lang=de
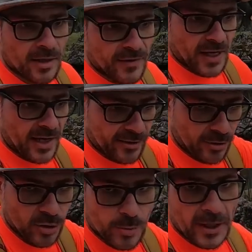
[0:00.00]
Ich werde euch
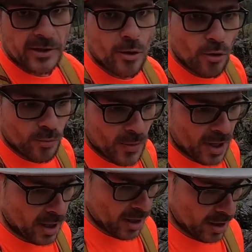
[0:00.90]
dann später oben
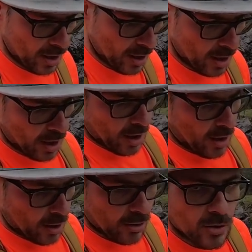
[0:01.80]

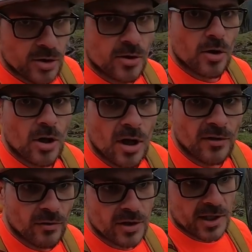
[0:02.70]
noch sagen,
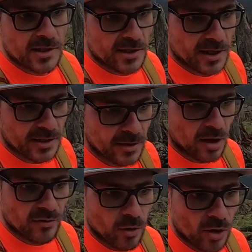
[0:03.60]
auf was das jetzt
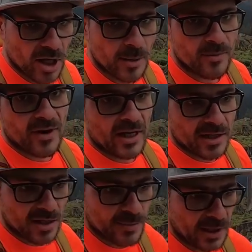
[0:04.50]
drauf ankommt, weil
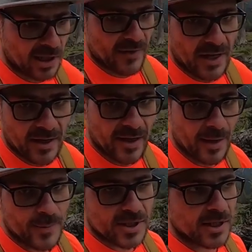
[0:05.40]
es ist mittlerweile
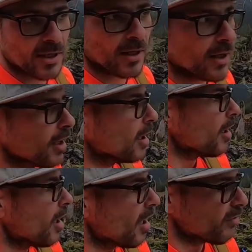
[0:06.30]
Herbst,
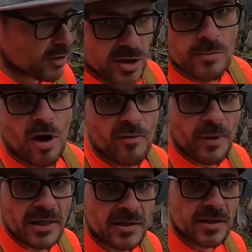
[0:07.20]
auf was zum
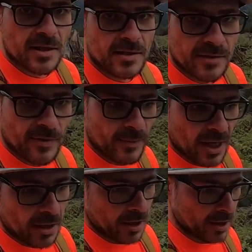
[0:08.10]
Aufpassen ist, wenn
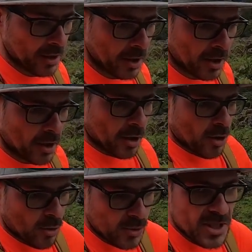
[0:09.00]
man
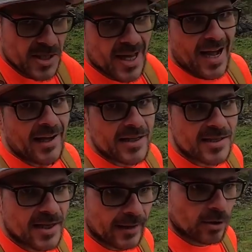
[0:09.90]
in dieser
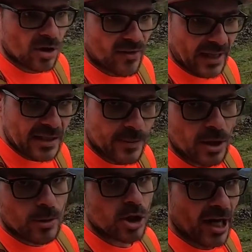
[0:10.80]
Jahreszeit noch die
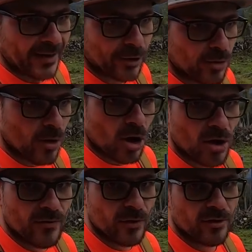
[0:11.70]
Watzmann-Überschreitung
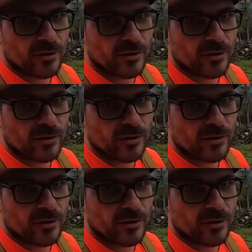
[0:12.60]
machen will.